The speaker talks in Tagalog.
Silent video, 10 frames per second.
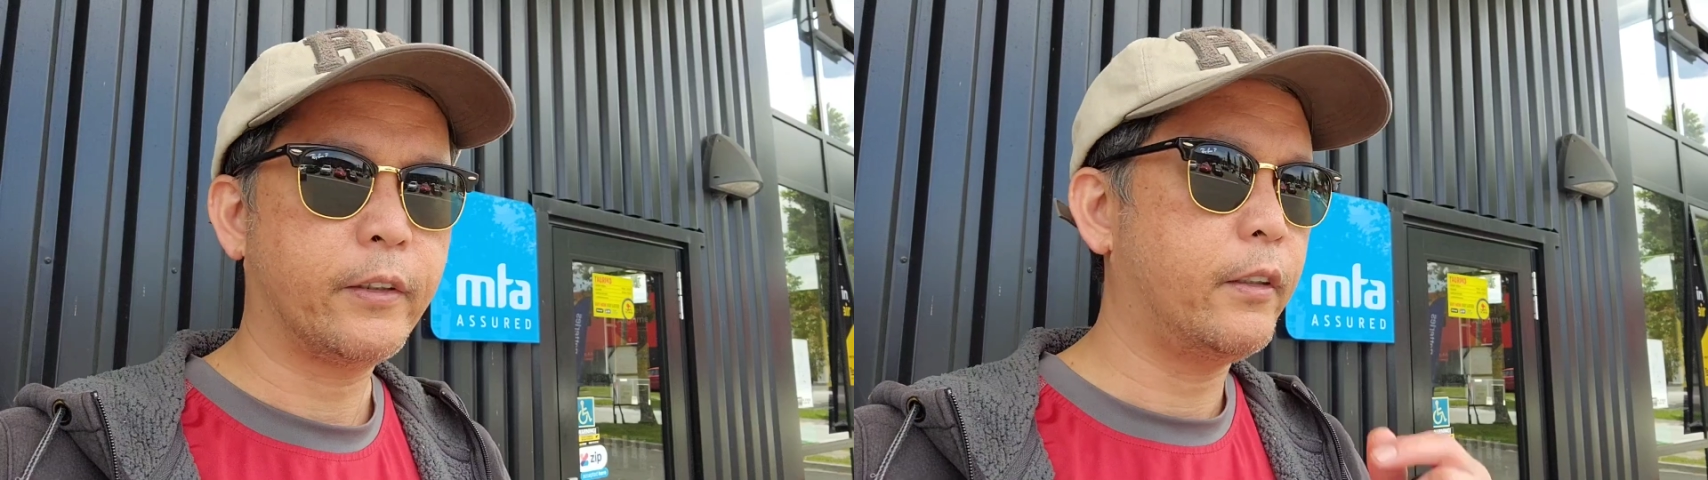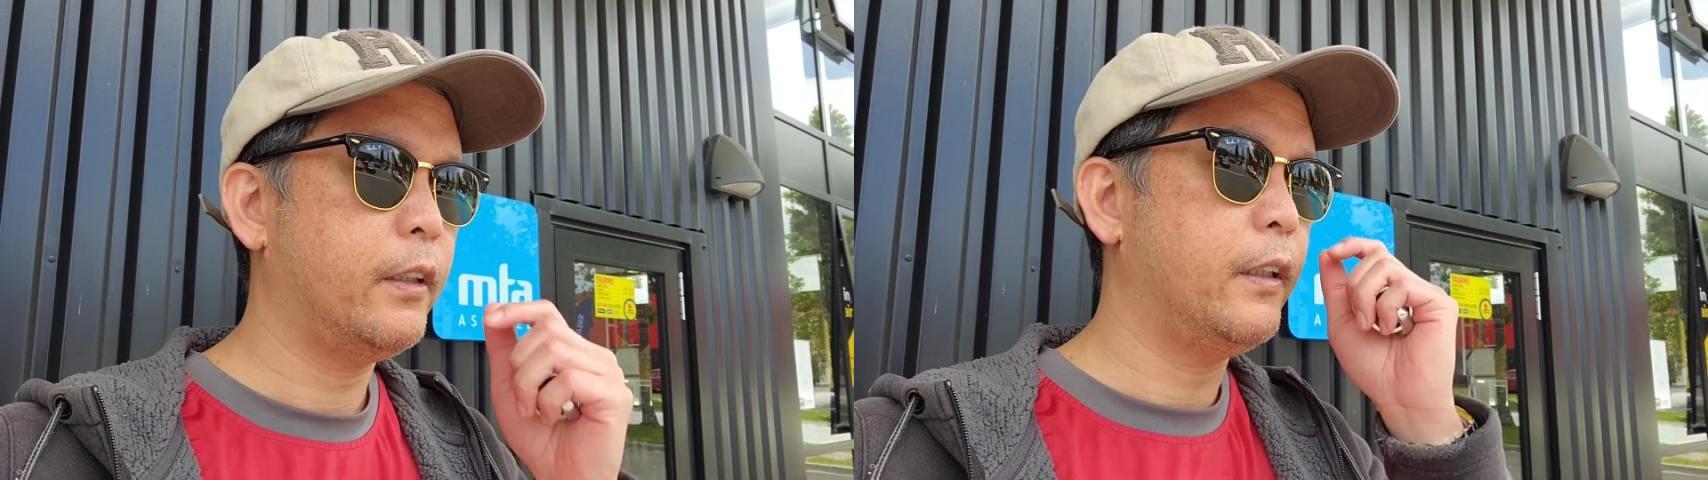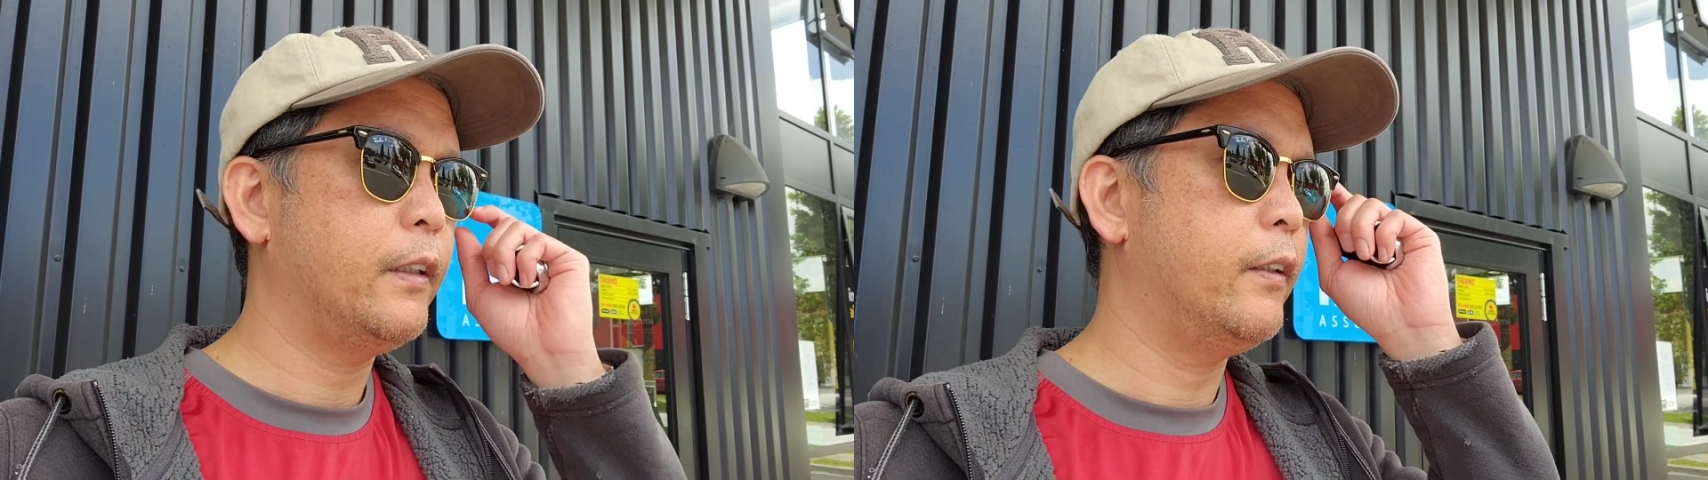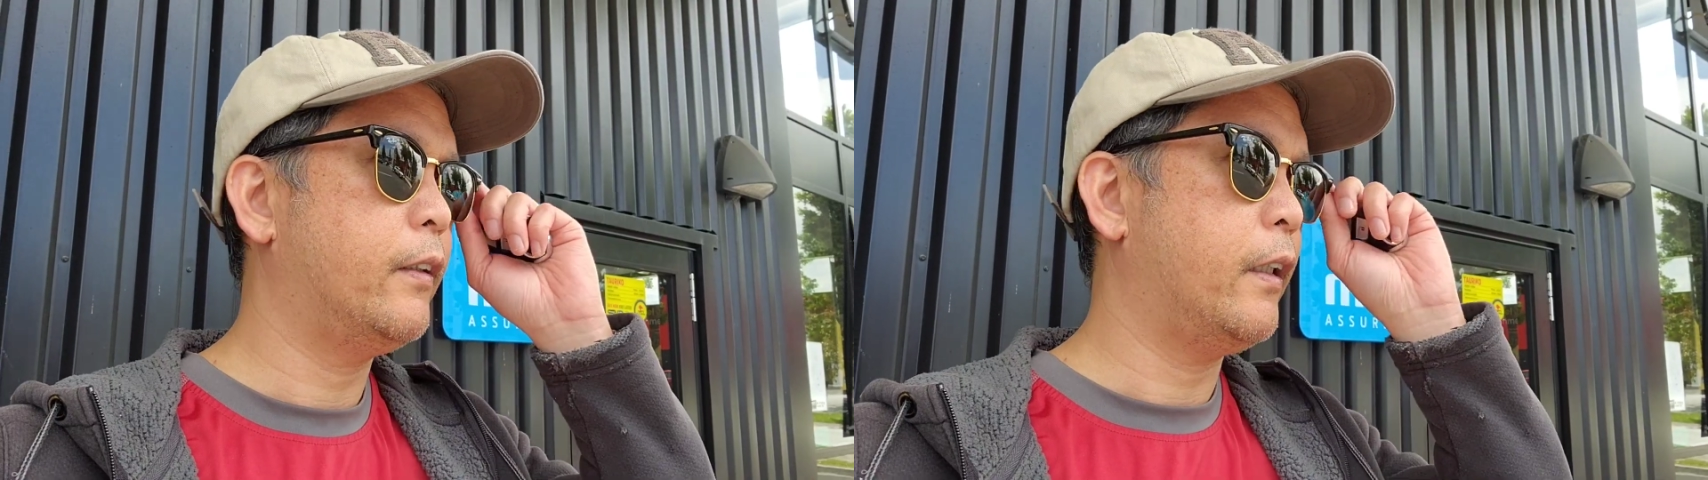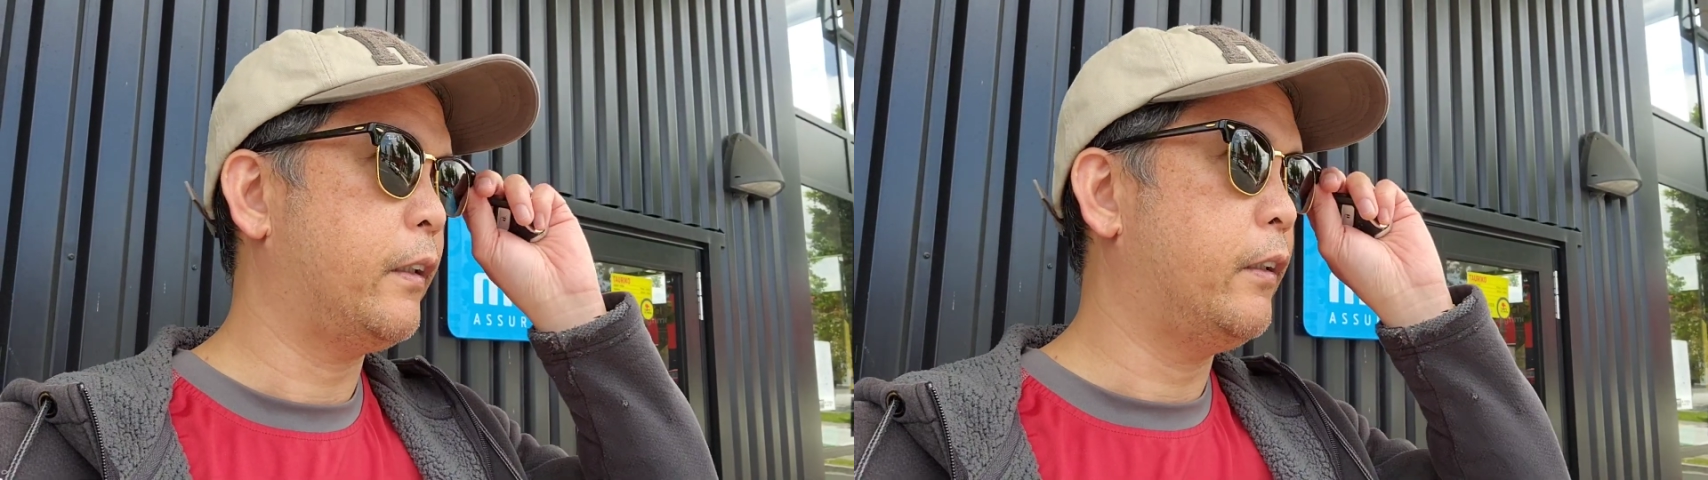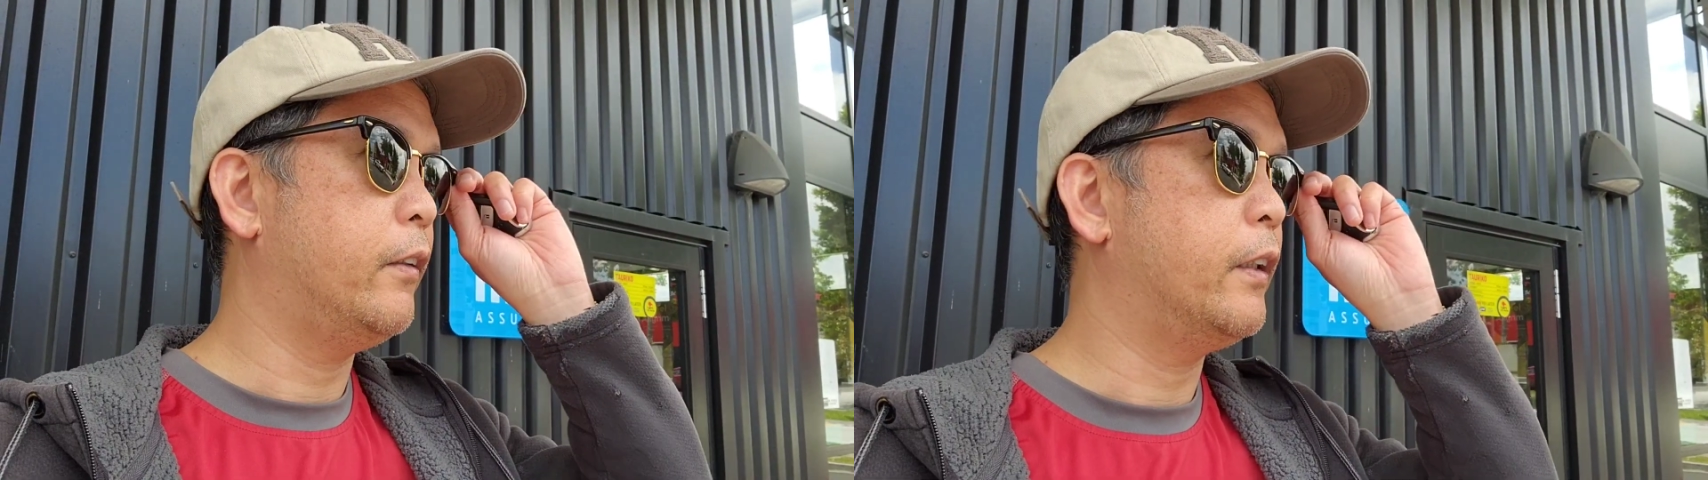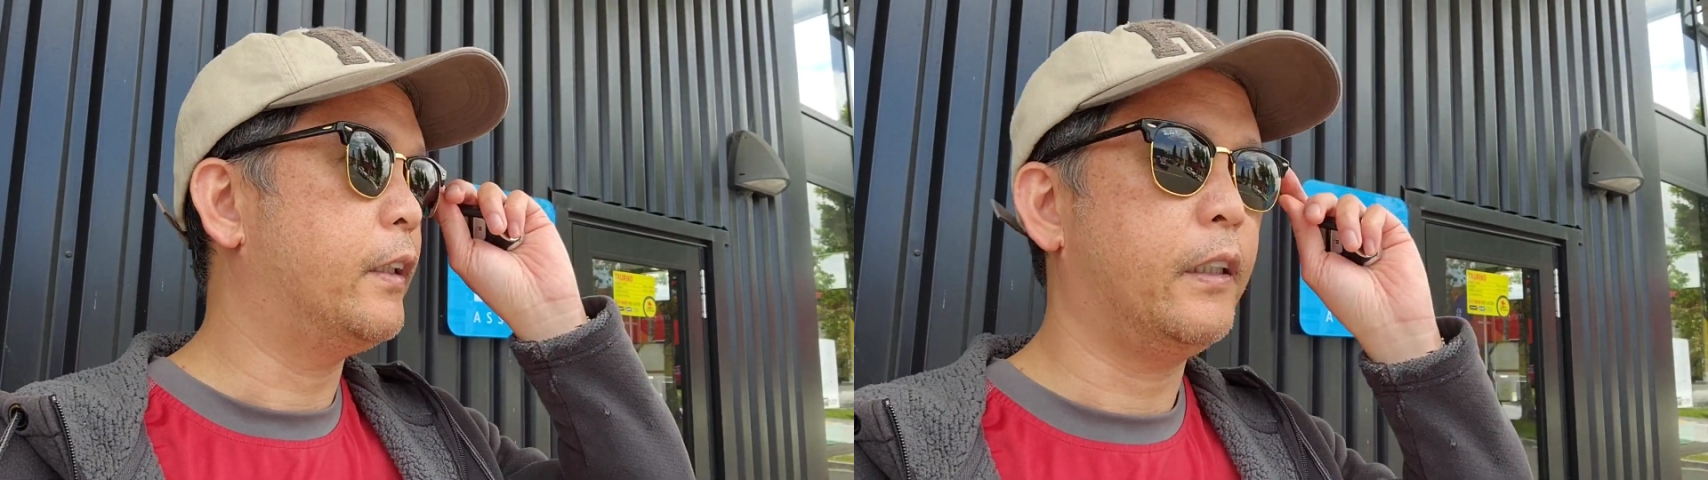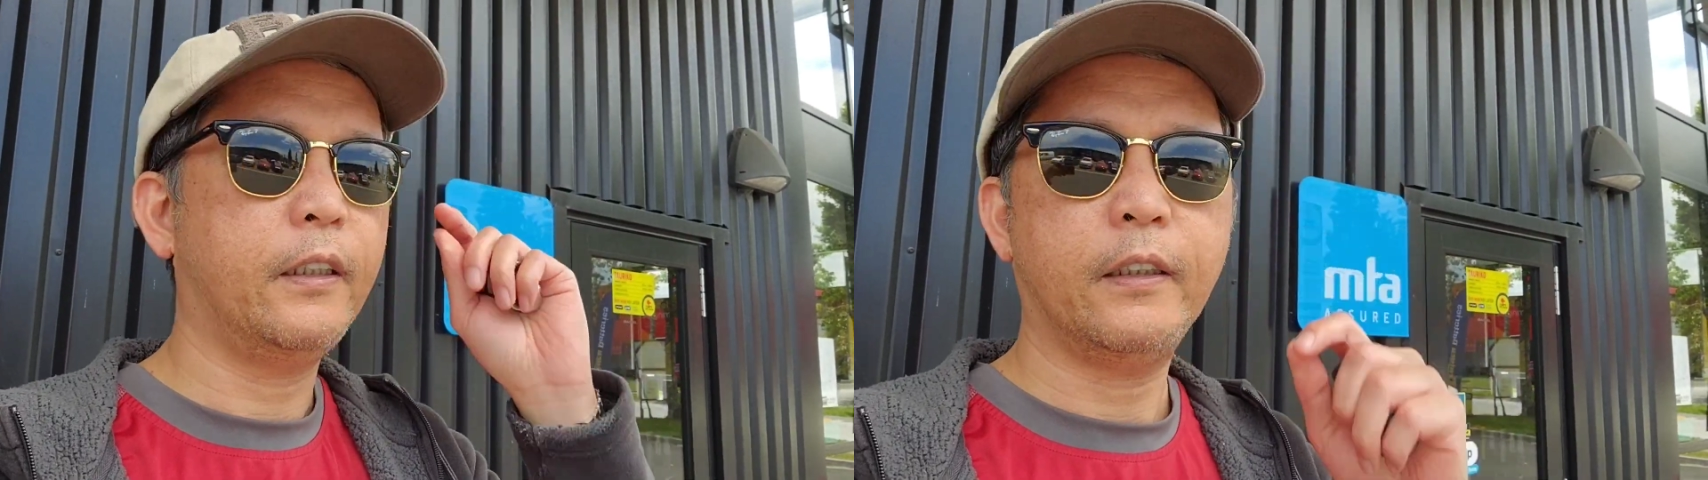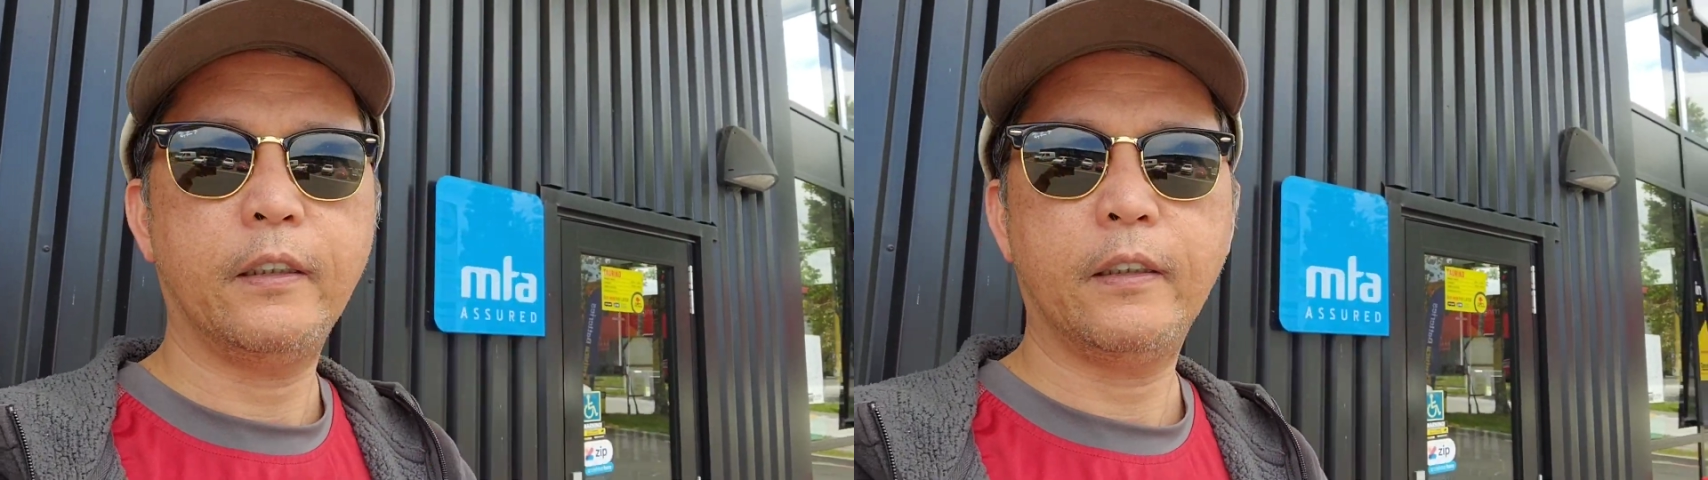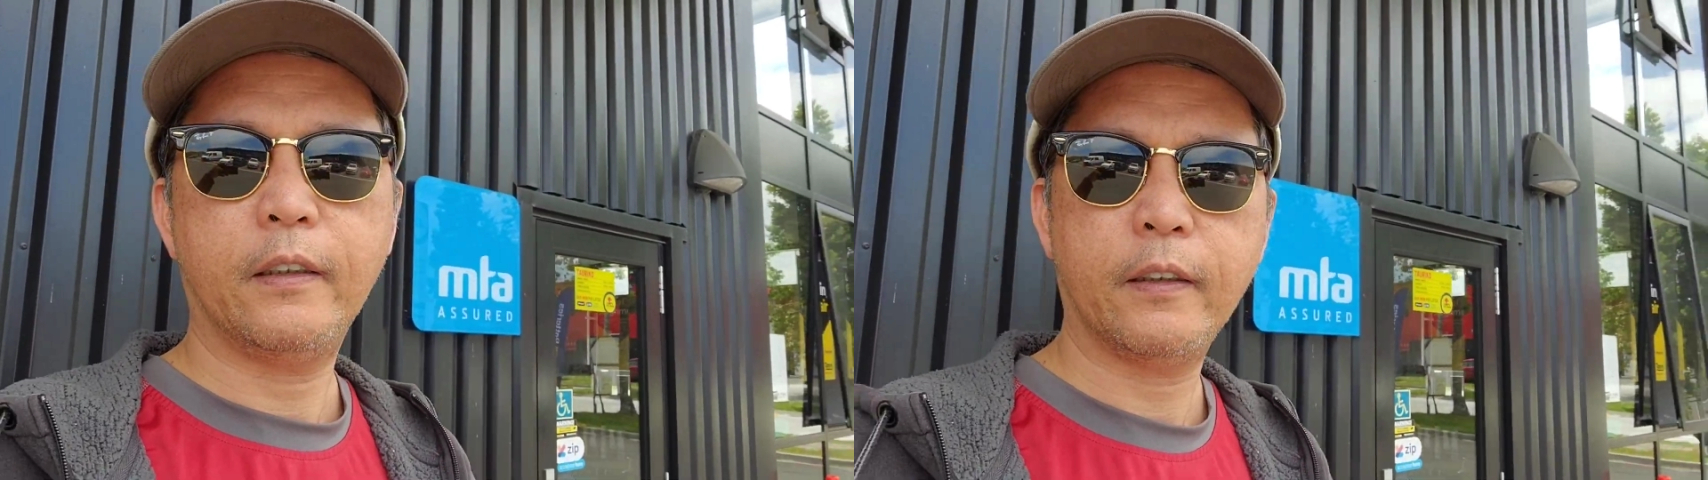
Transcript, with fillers: Journey, dito tayo ngayon sa